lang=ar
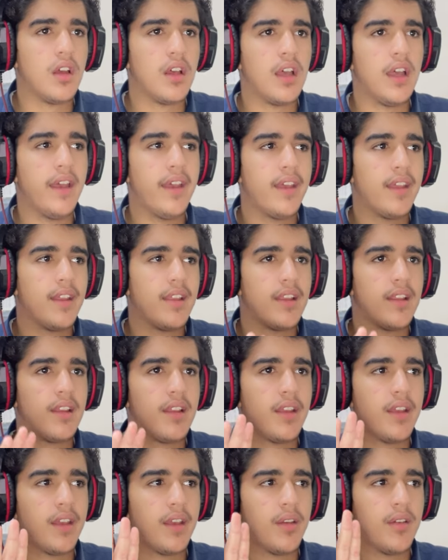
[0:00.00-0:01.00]
ايه
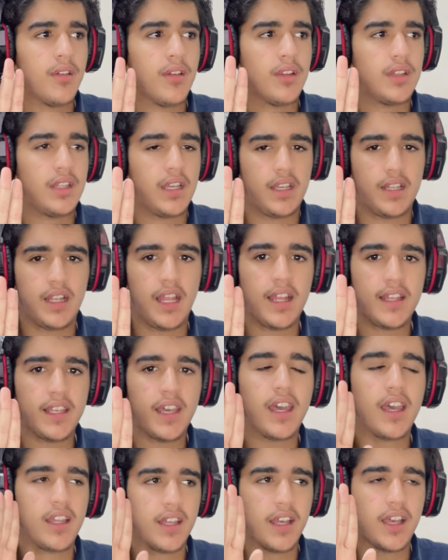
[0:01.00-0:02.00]
ايه ايه
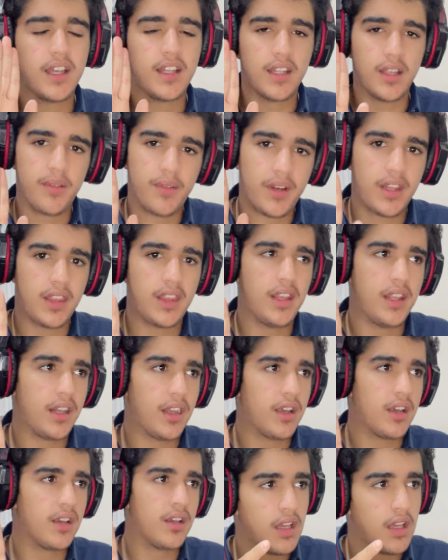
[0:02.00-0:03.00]
دغري دغري مره
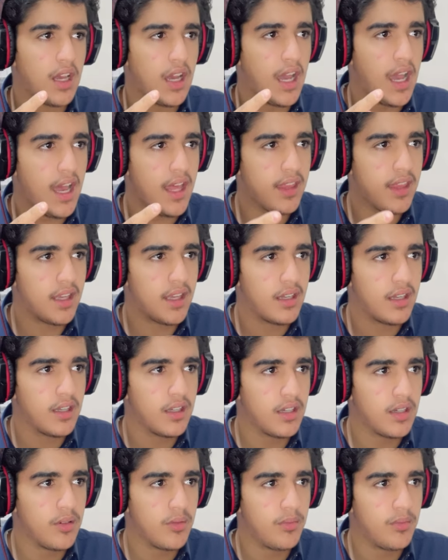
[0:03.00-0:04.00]
ثانيه هذا
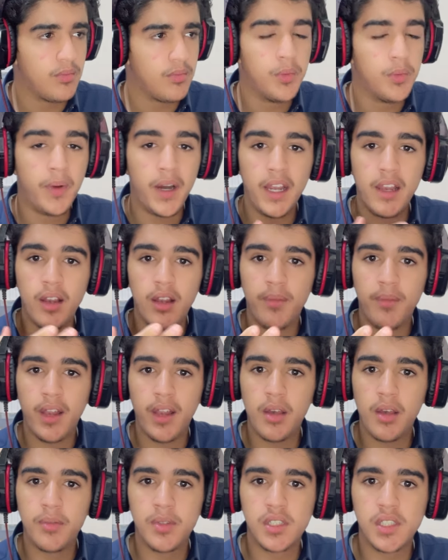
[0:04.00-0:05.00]
ومحل
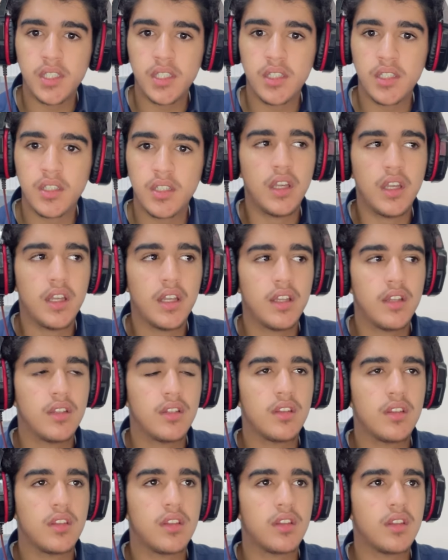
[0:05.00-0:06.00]
الملابس
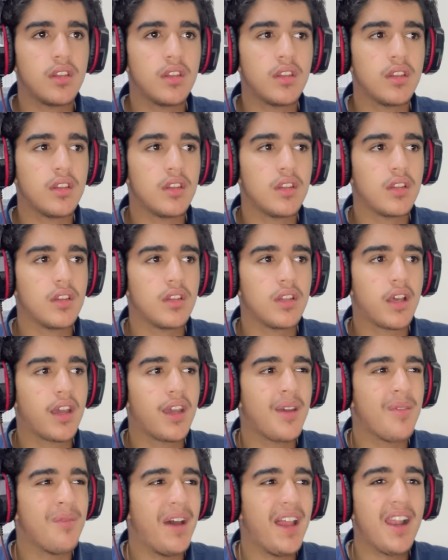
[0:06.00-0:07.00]

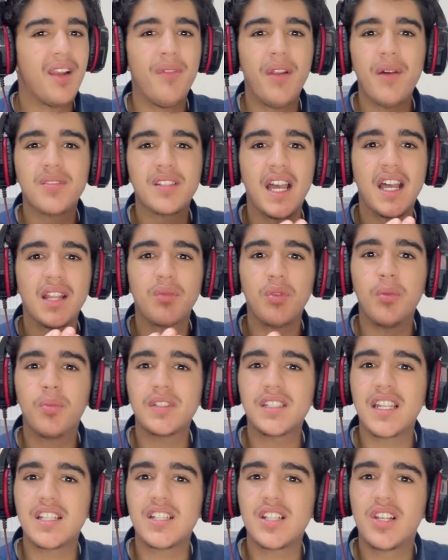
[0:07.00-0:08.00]
غير محل الملابس حاط فيه
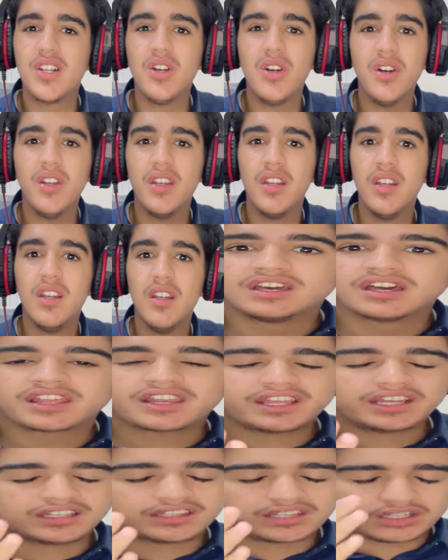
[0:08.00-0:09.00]
بصل شلون
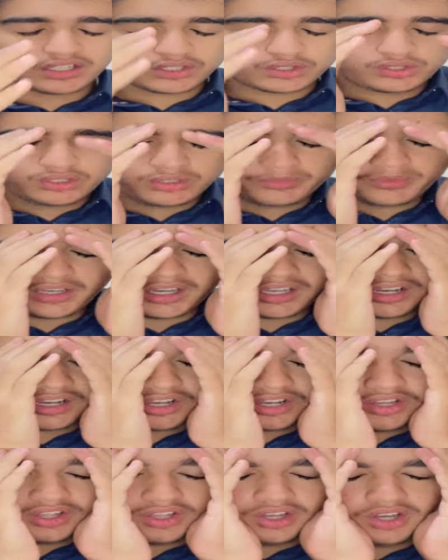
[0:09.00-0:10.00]
ريحة الهدوم يا
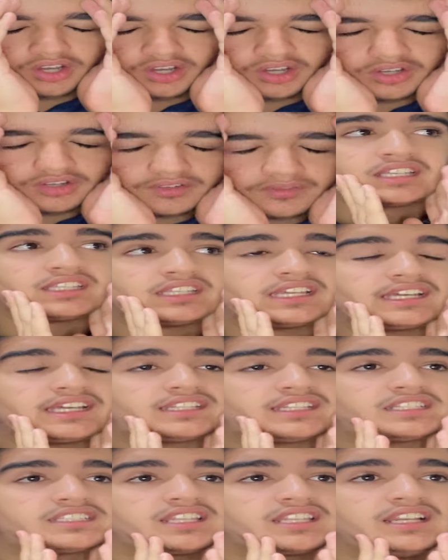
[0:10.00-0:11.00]
الله يعني
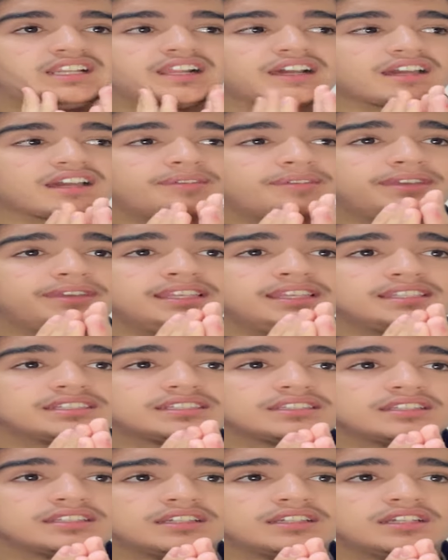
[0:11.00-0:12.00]
تشتري لك
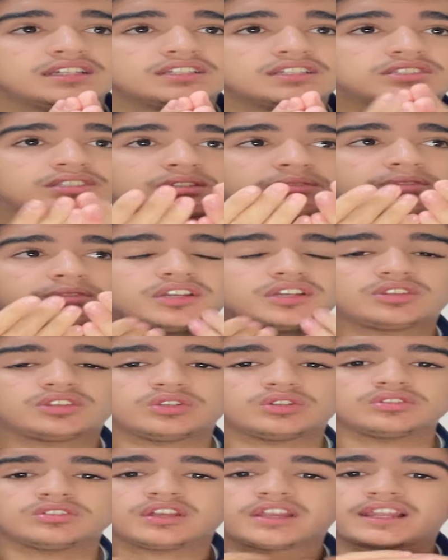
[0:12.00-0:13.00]
قميص تشوف
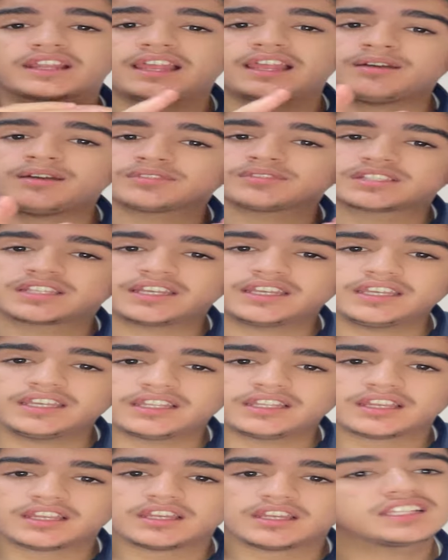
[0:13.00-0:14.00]
ريحته عطر لا
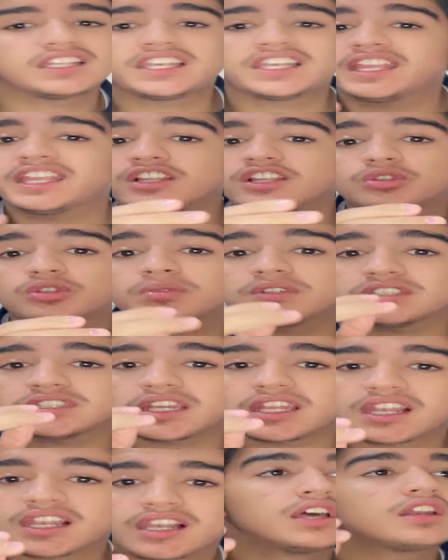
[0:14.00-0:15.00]
مستحيل تلقي ريحته
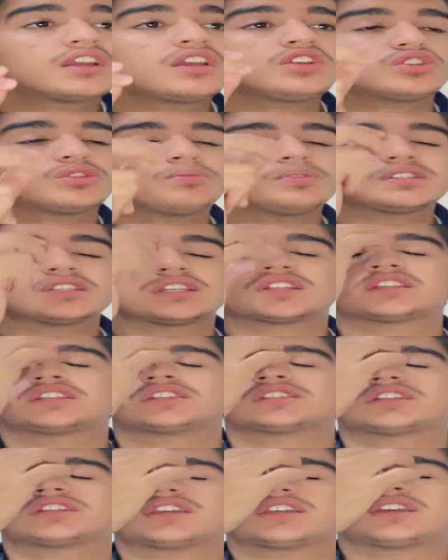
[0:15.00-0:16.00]
بصل ريحته بصل
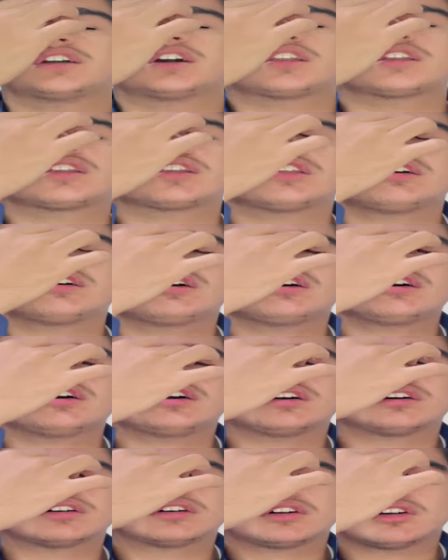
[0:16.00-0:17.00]
تسرح يا
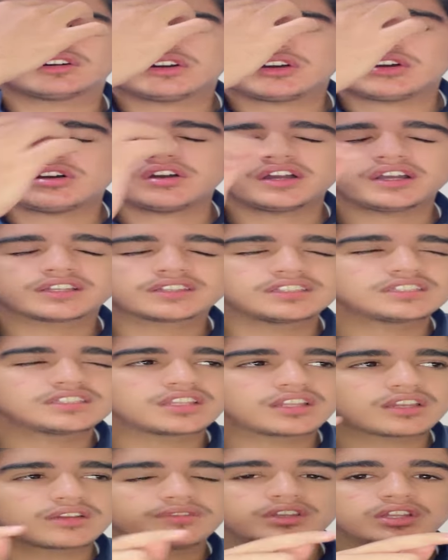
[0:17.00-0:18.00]
الله اوعك
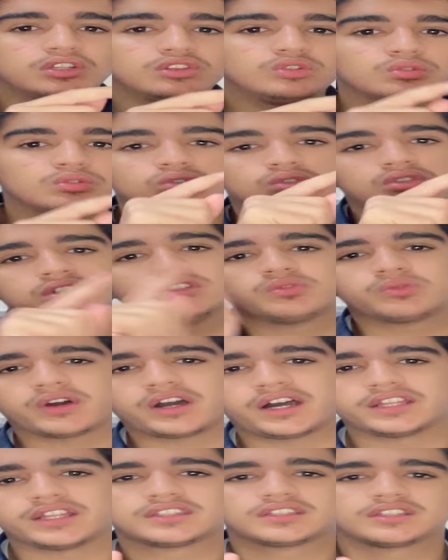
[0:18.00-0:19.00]
تشتري من عنده وتروح عند
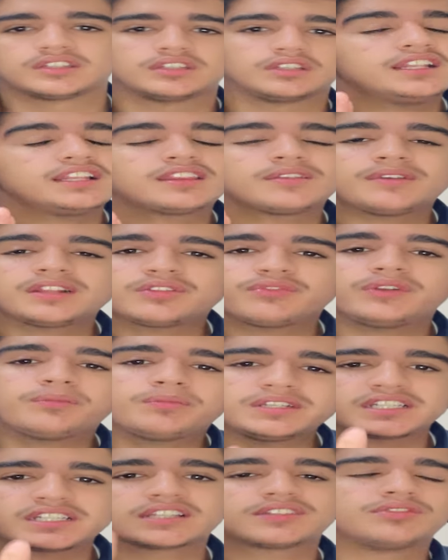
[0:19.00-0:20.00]
واحد اذا ما تفل
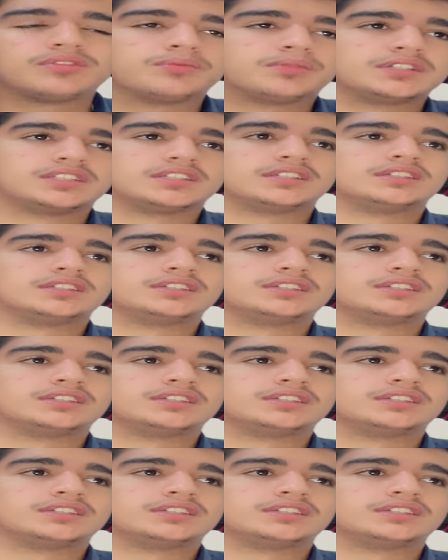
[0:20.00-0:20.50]
بوجهك تفل بوجهي